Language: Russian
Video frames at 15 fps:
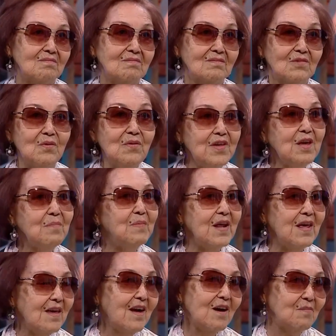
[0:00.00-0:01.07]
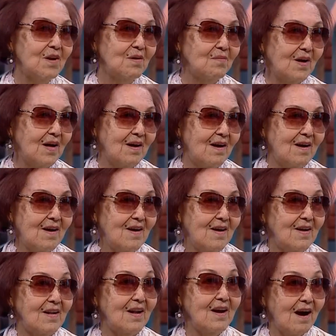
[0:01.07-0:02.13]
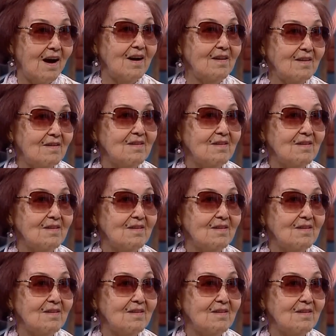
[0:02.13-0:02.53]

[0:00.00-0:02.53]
ну, неприемлемо для